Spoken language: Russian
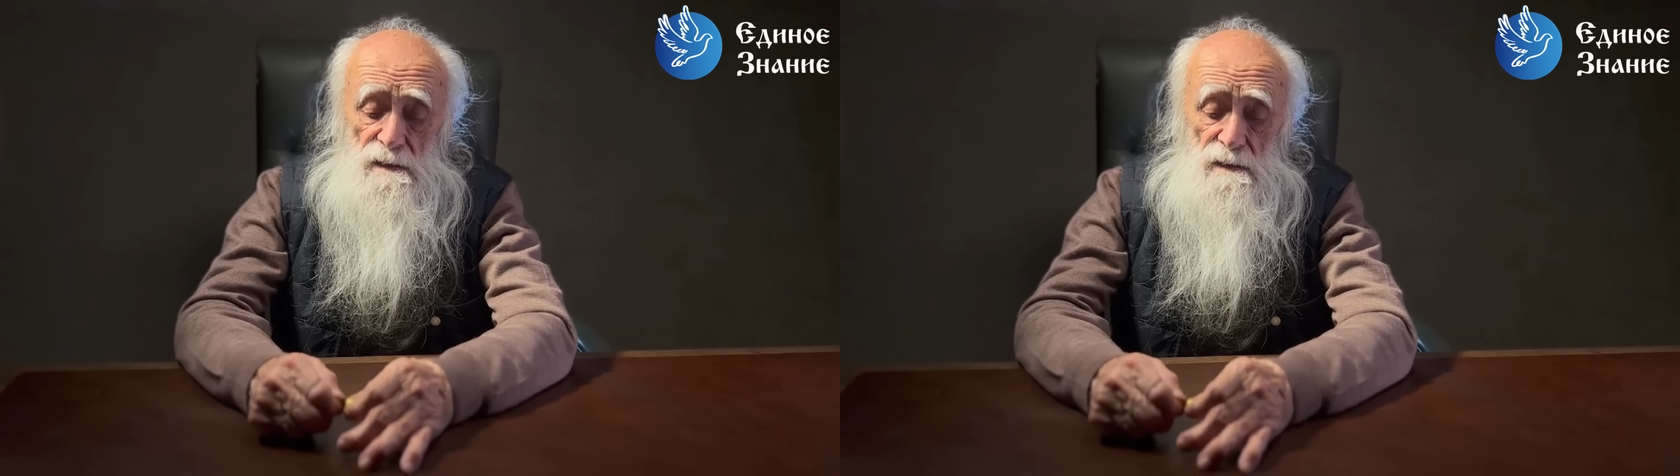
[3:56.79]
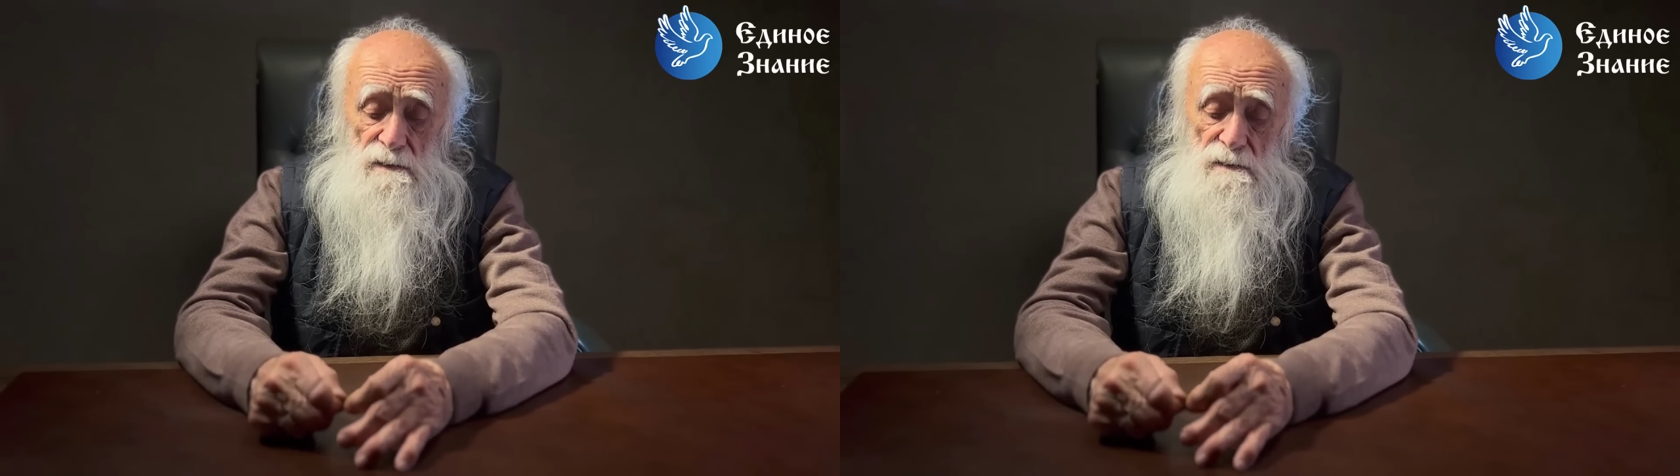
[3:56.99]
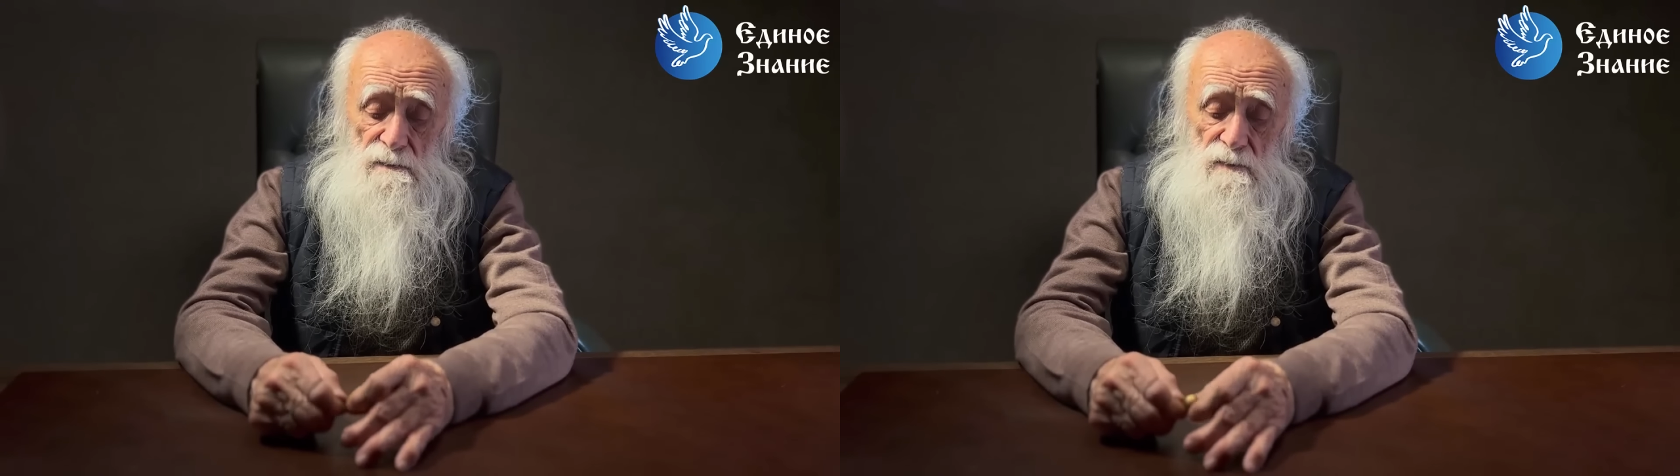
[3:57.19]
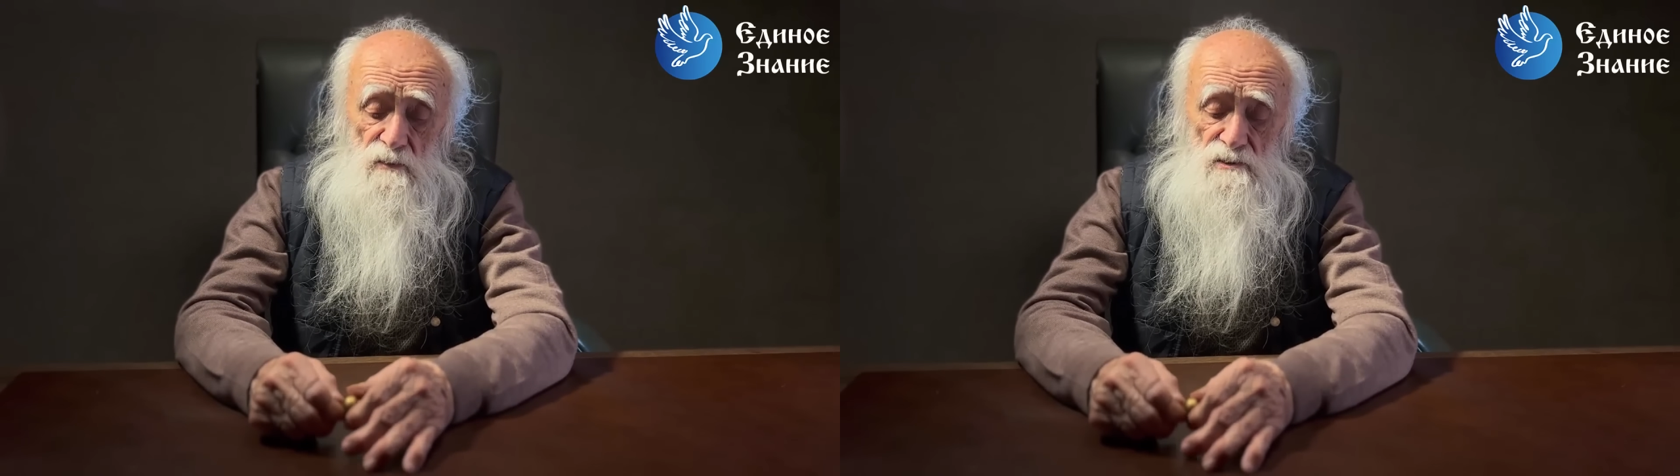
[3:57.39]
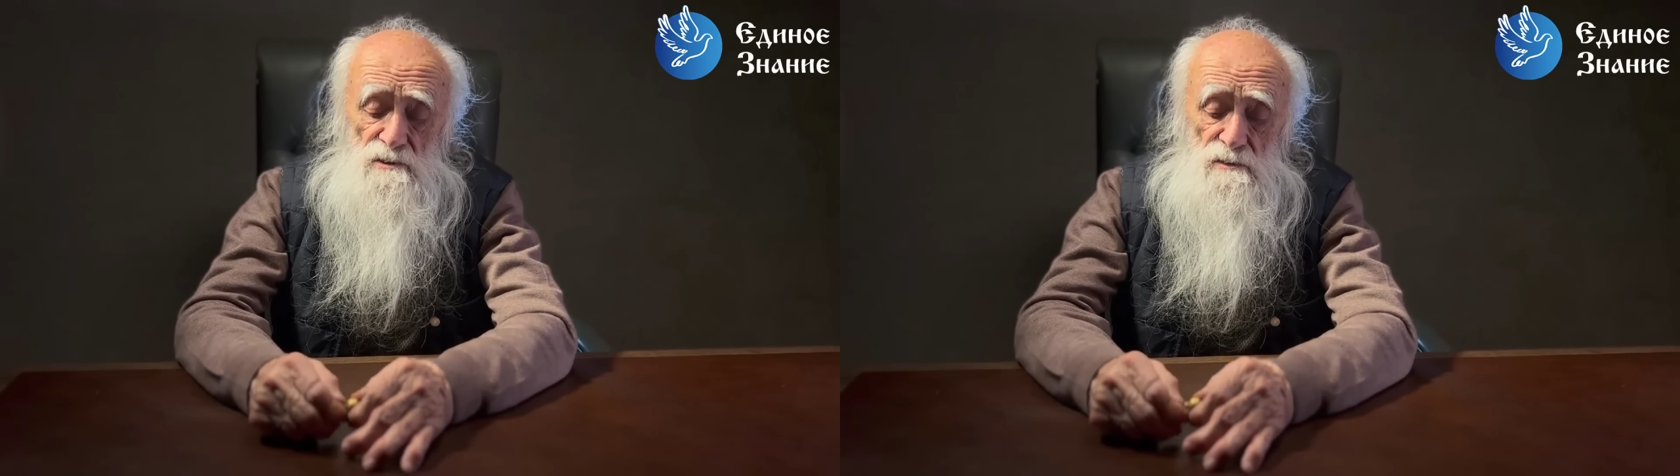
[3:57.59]
Э,
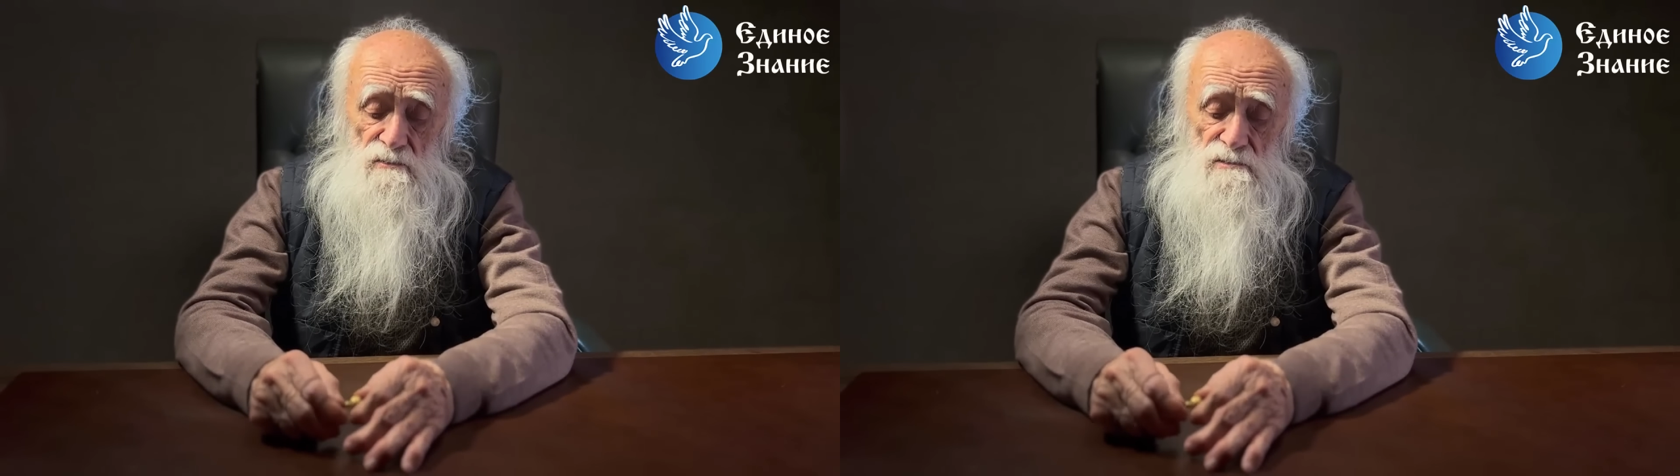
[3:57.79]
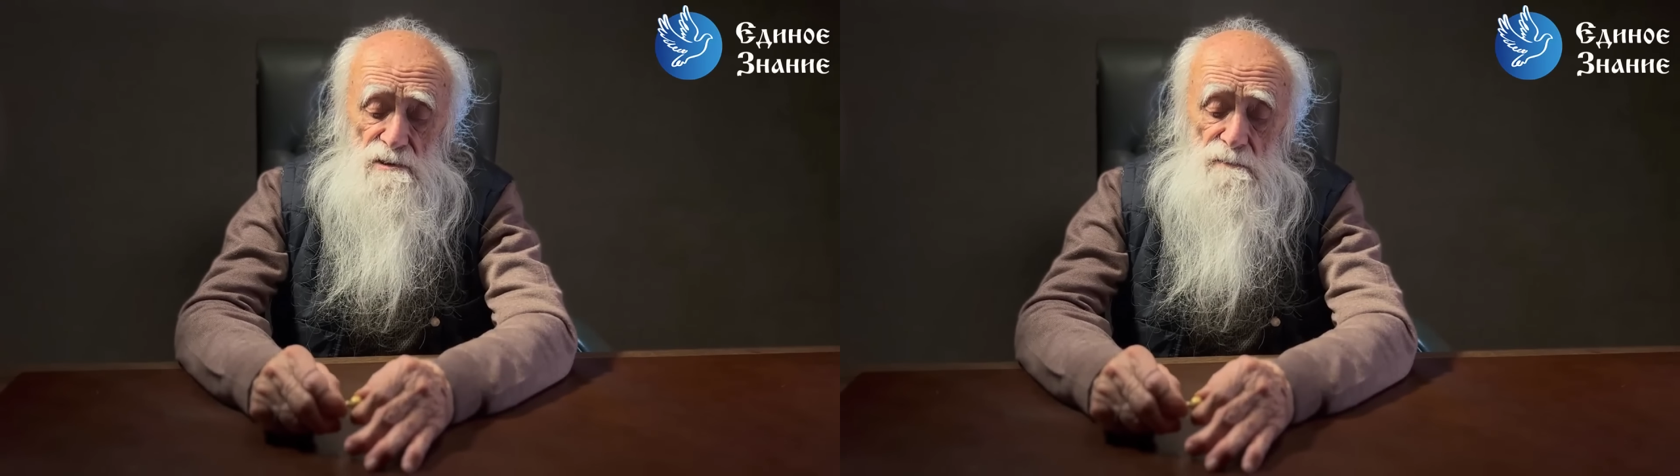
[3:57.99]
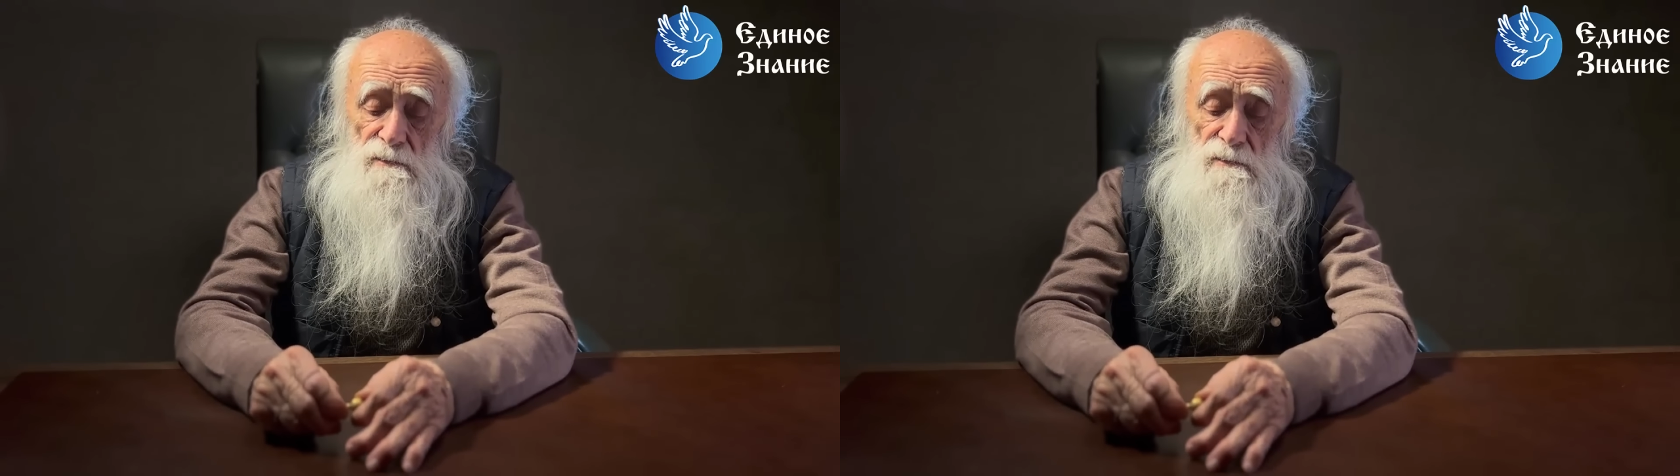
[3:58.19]
очень узким